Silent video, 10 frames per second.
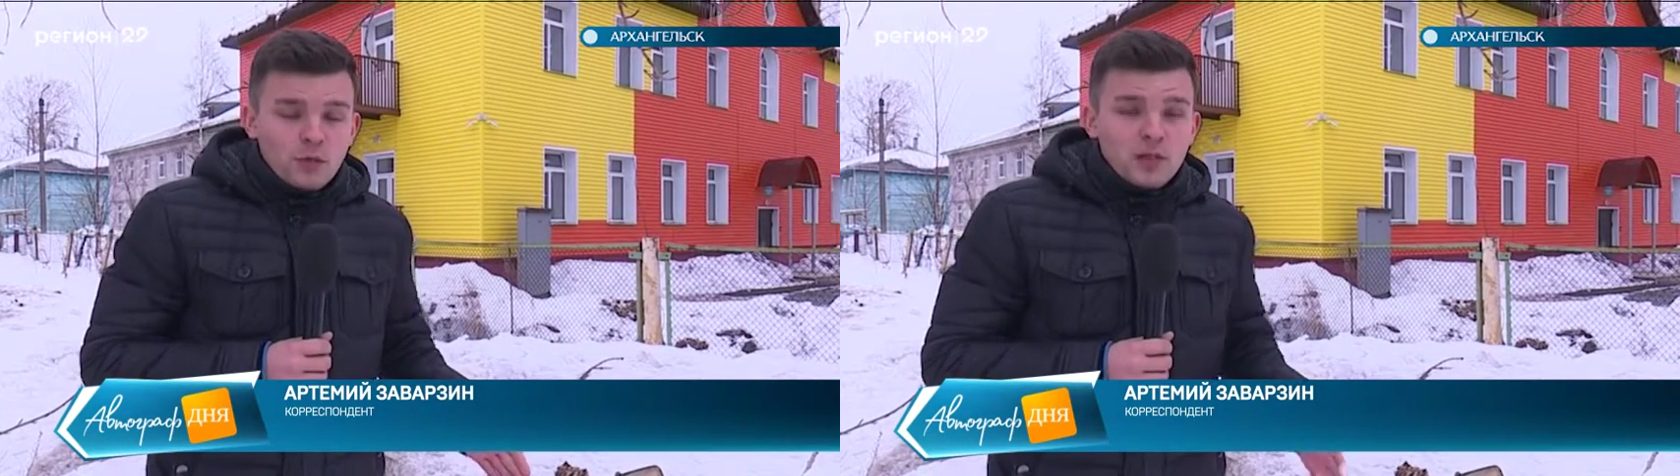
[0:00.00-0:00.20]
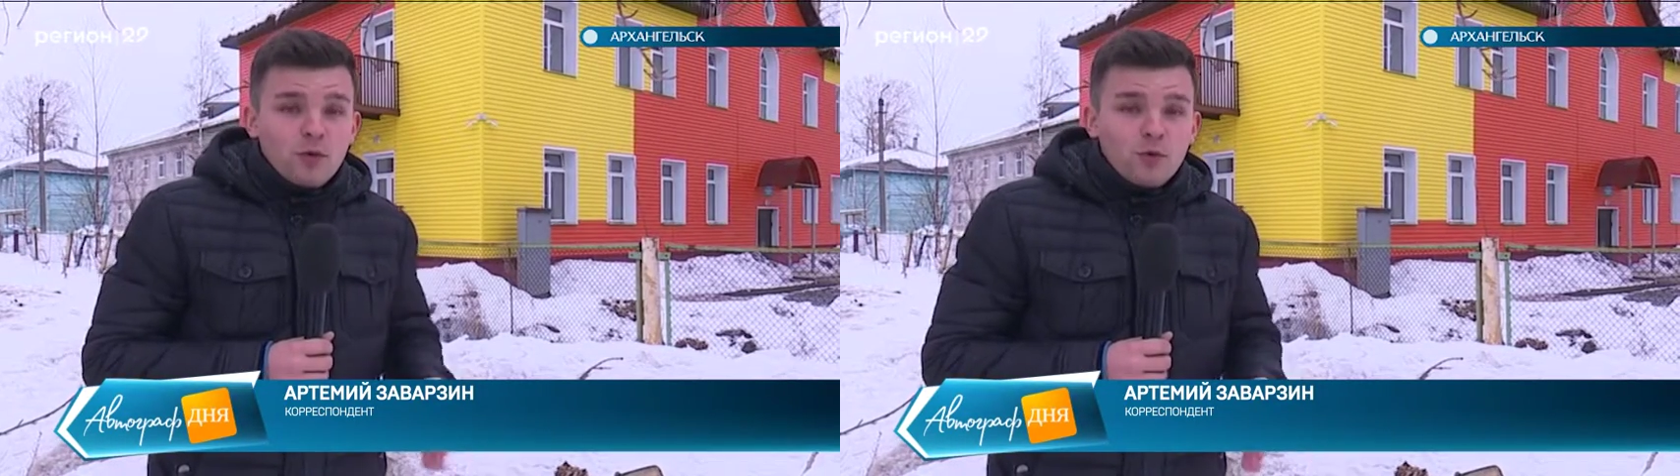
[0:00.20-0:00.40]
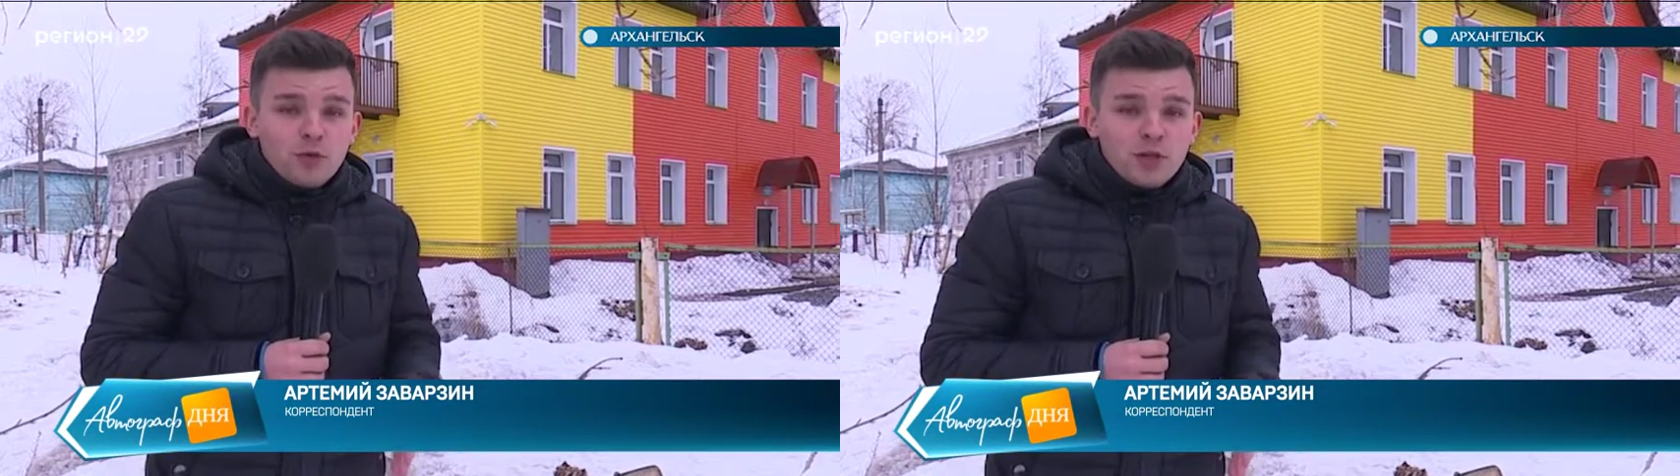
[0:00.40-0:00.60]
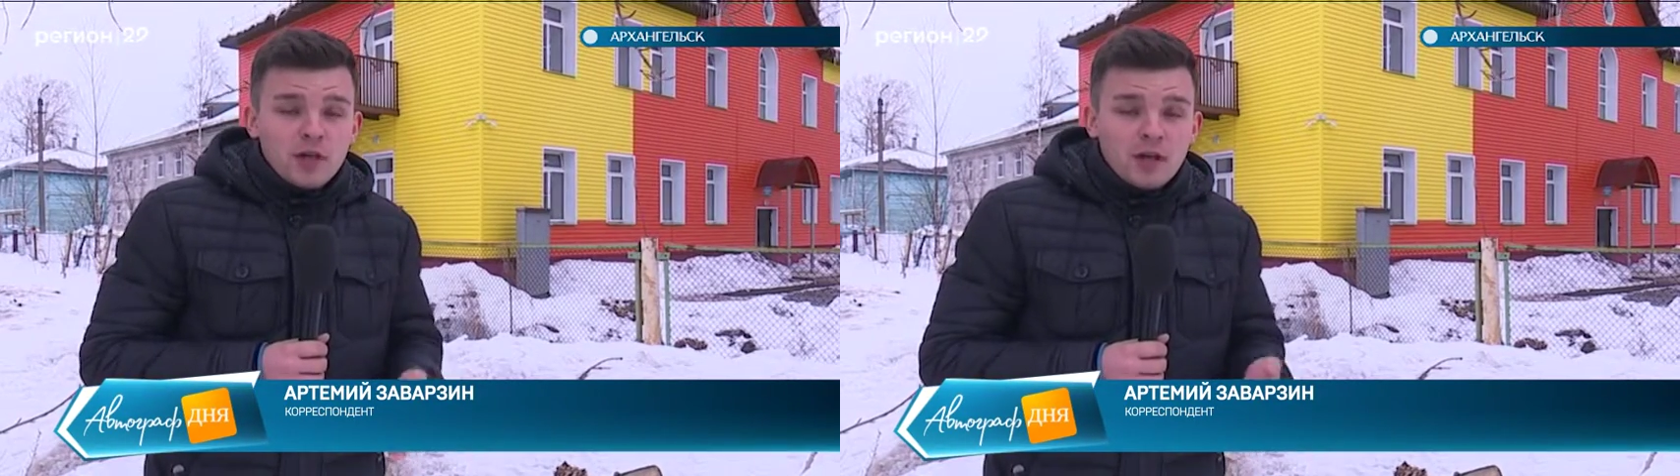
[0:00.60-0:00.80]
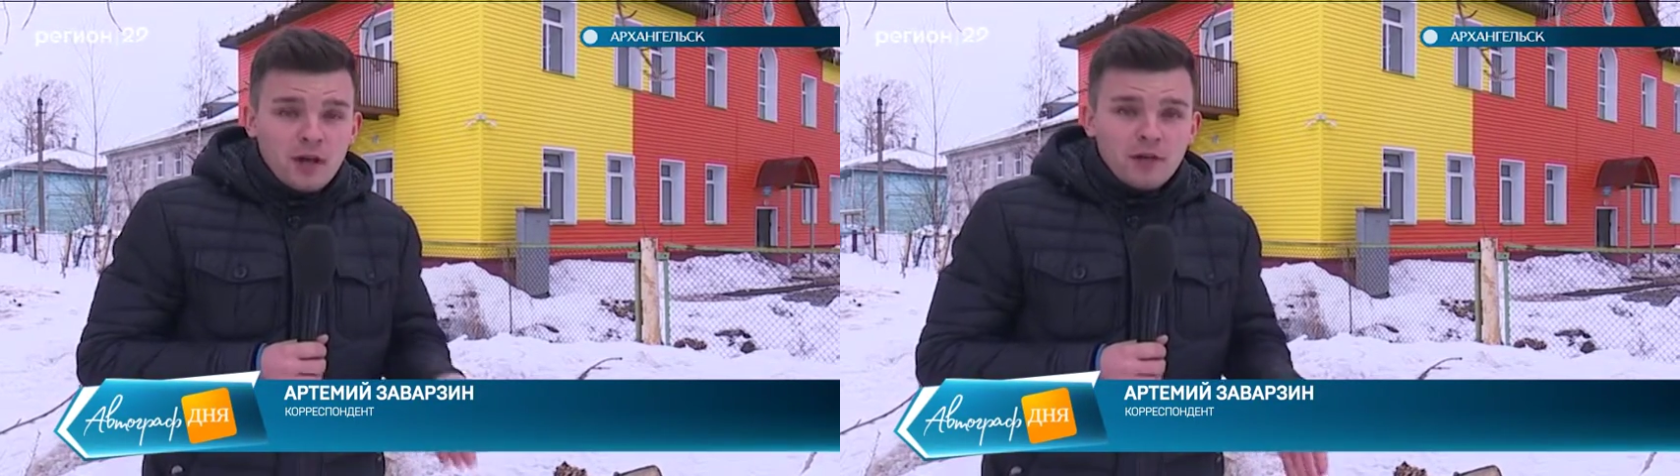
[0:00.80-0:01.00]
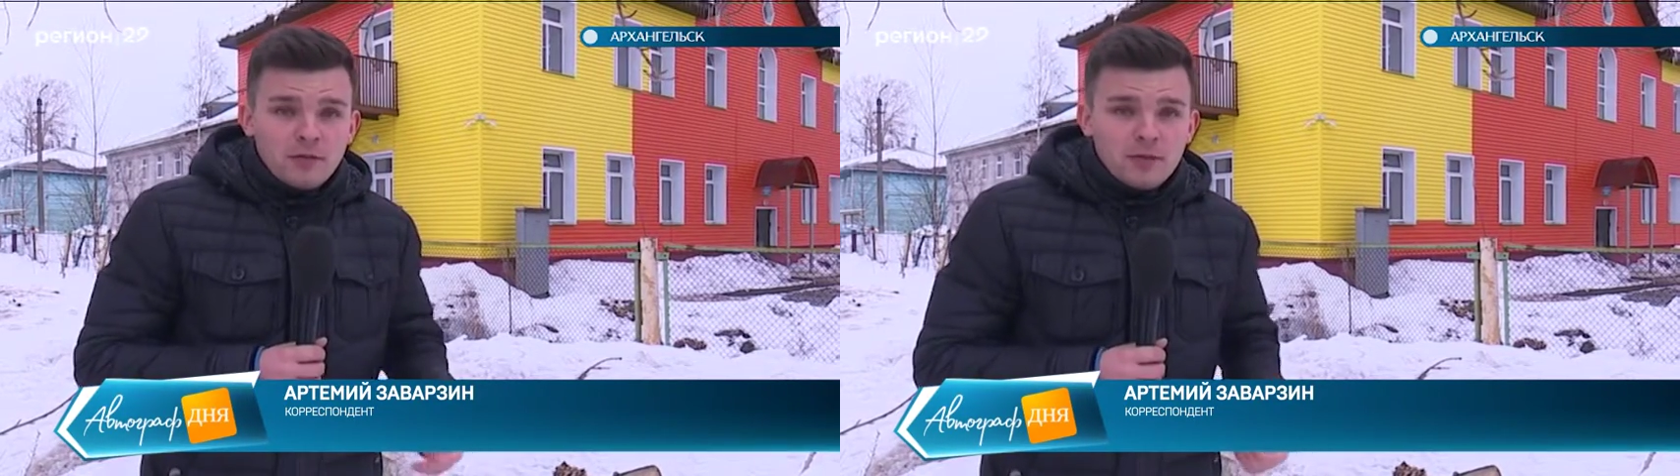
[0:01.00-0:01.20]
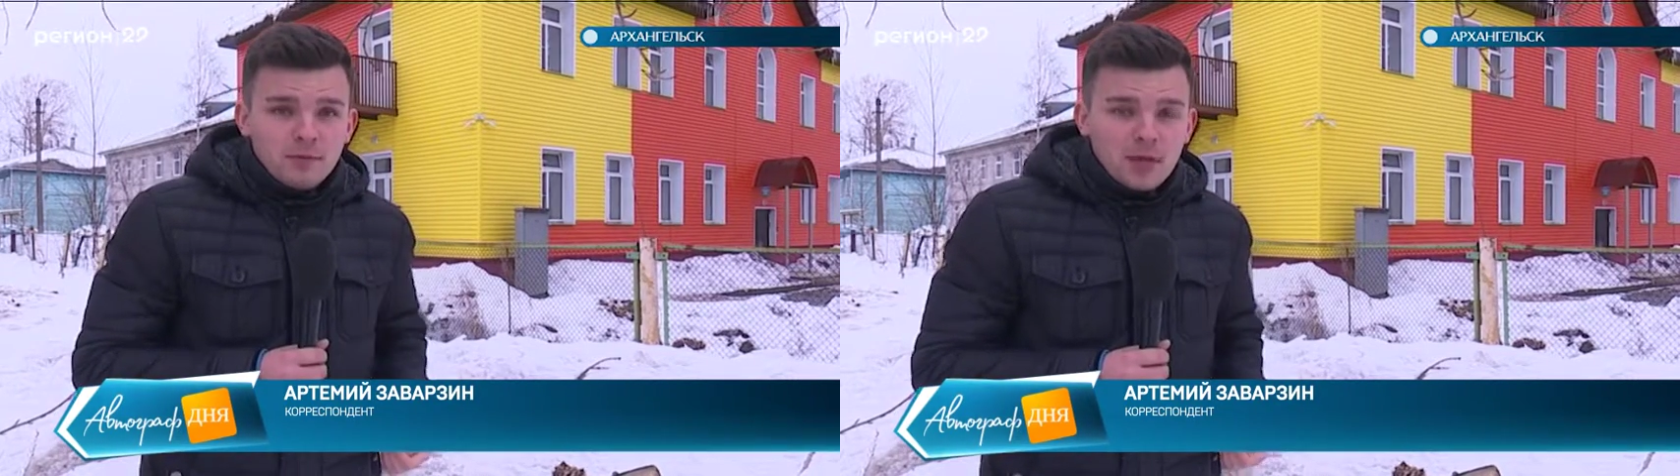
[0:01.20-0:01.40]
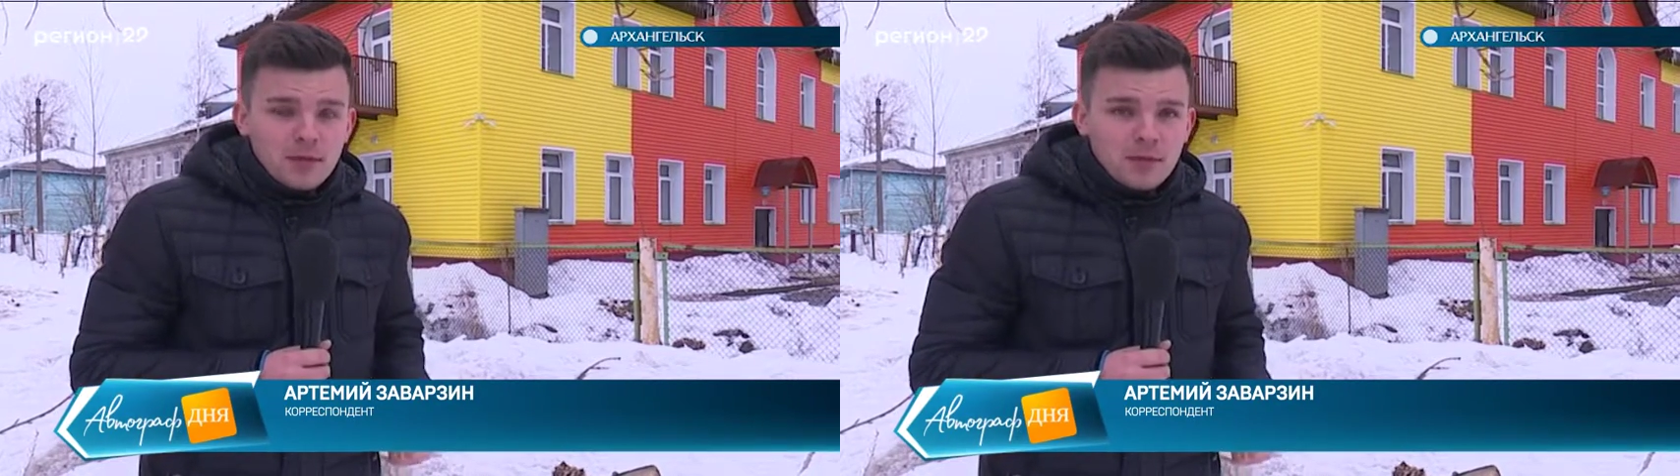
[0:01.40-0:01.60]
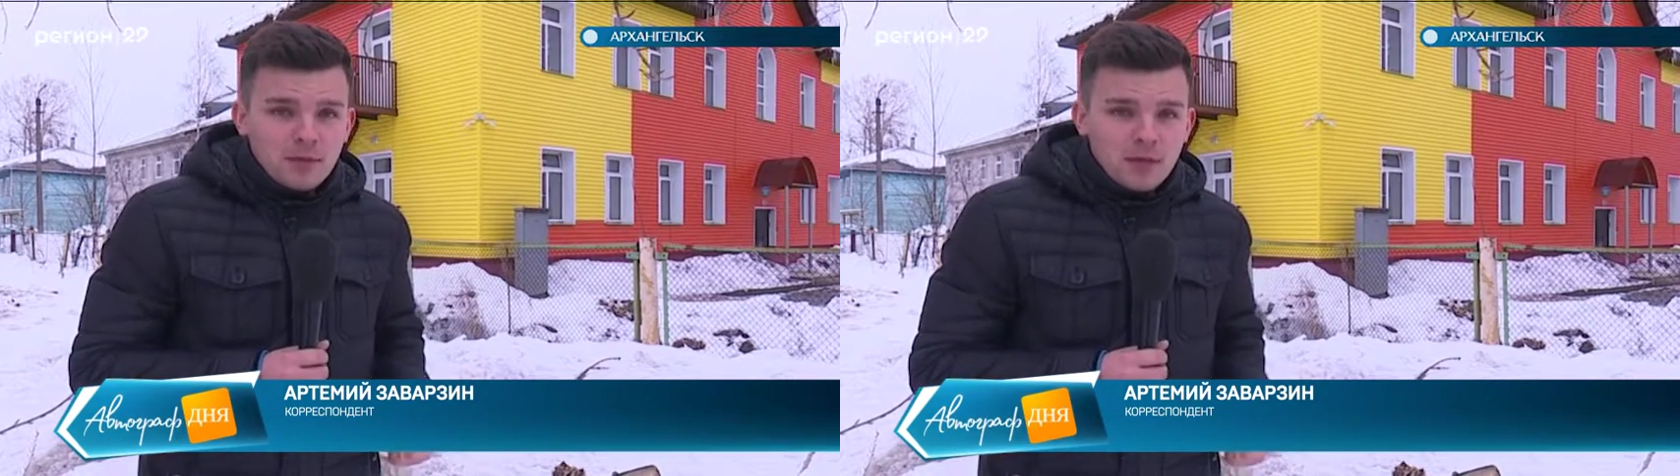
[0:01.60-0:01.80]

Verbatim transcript: закончили в 2018